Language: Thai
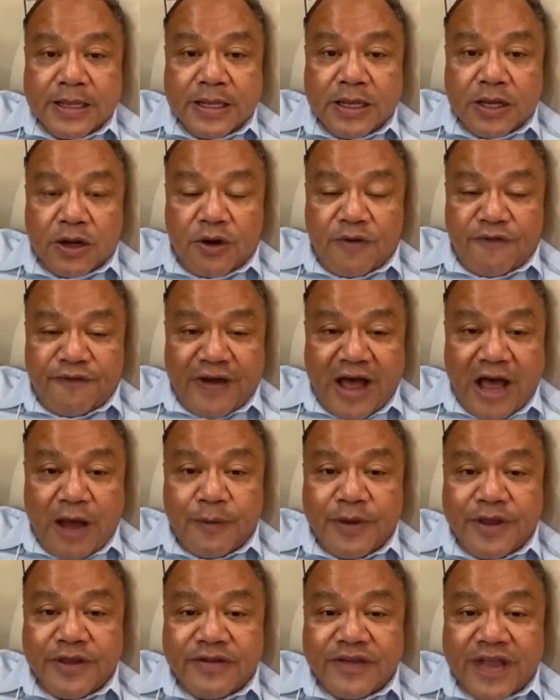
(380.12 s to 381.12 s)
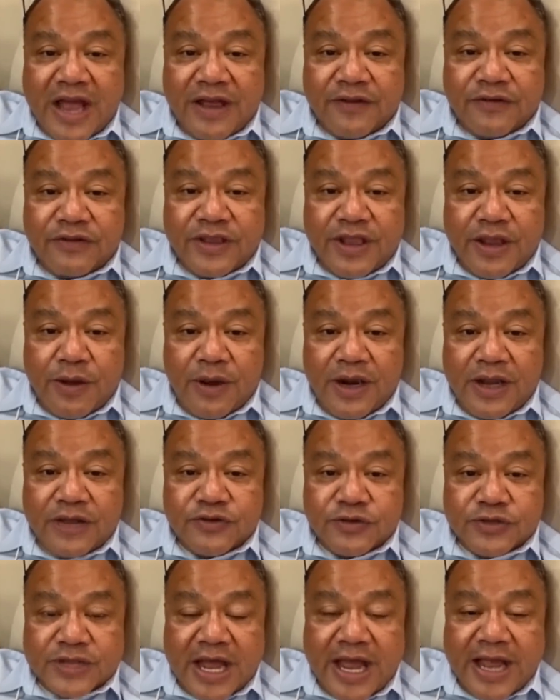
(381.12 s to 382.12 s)
ก็ฝากไว้อย่างเดียวครั้ง
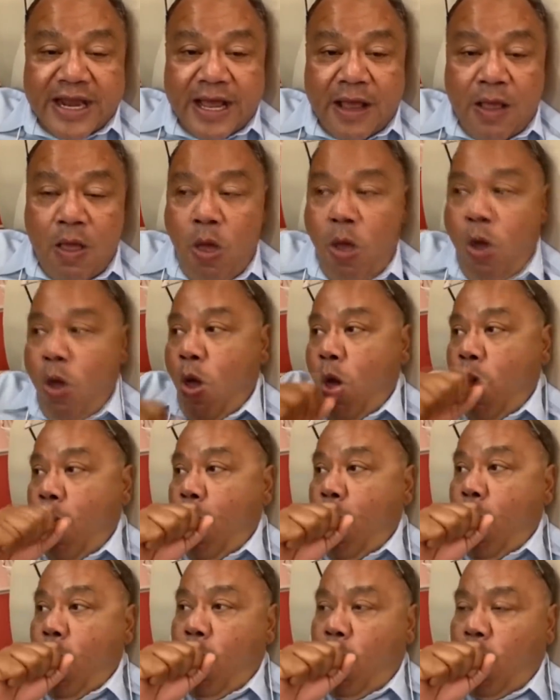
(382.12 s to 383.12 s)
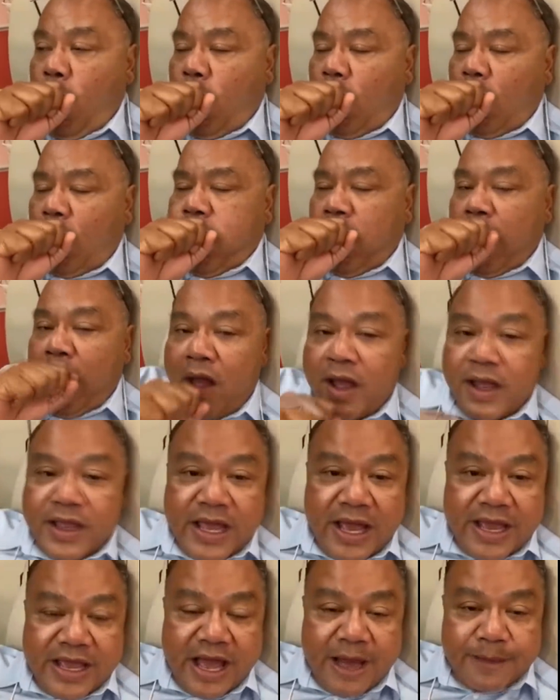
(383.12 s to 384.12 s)
สุดท้ายนะ อ
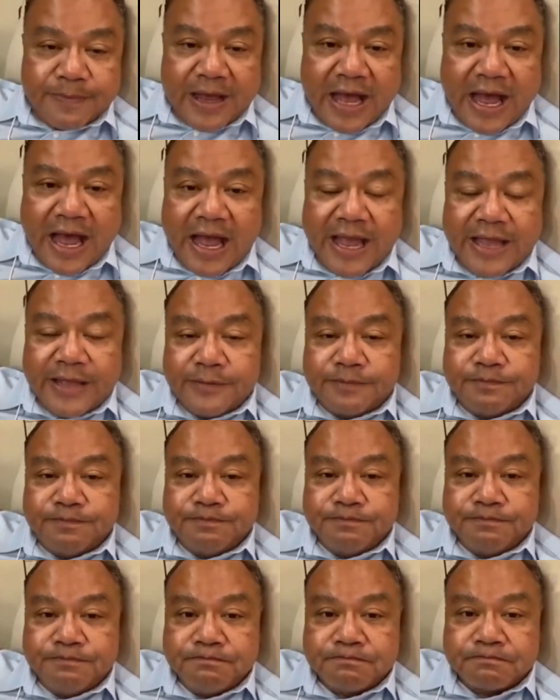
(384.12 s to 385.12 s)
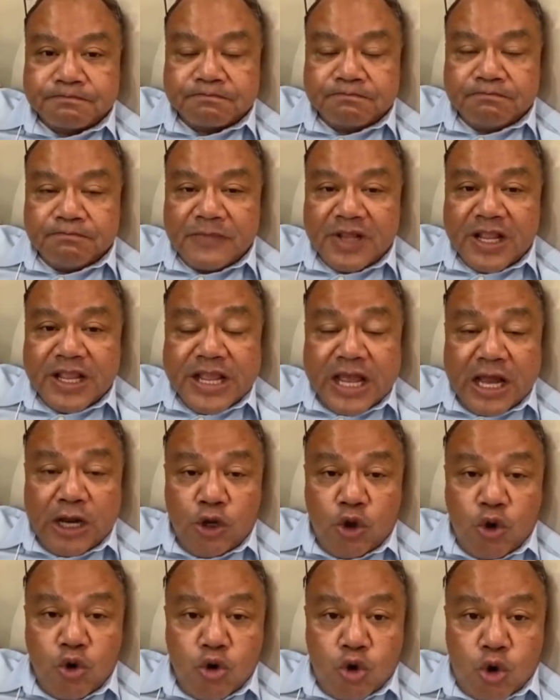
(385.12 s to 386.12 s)
ย่าหยาบคาย อย่าหล
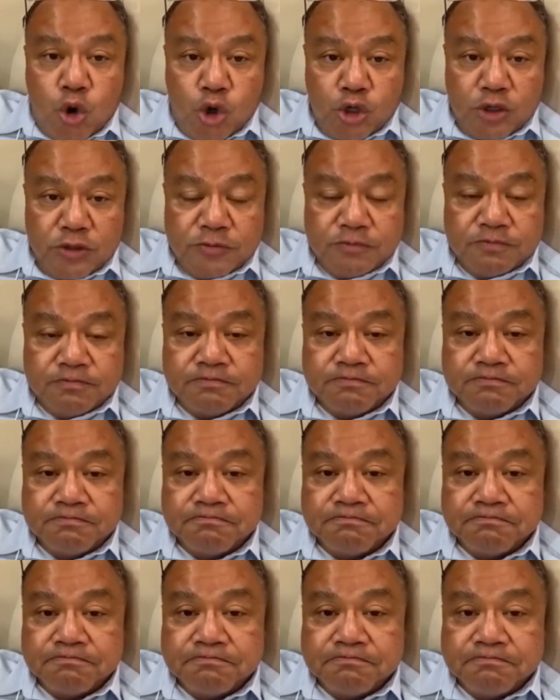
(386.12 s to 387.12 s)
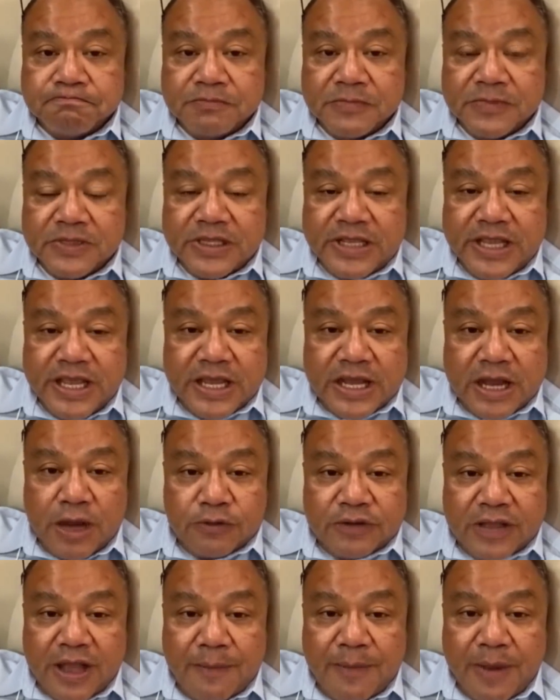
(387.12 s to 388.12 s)
งกลที่เขา
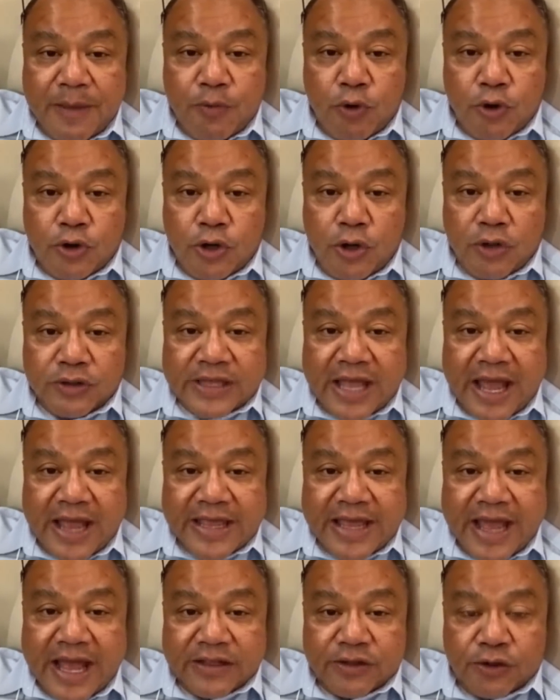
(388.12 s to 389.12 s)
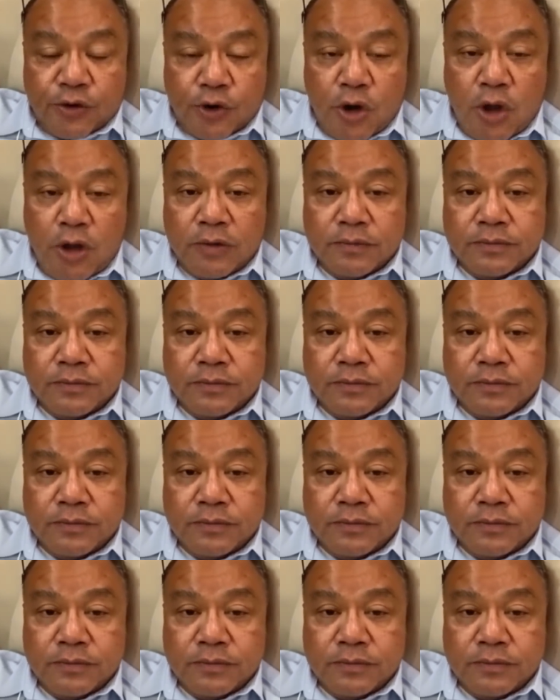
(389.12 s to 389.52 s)
ทำให้พวกน้องแตกแยกทะเลาะ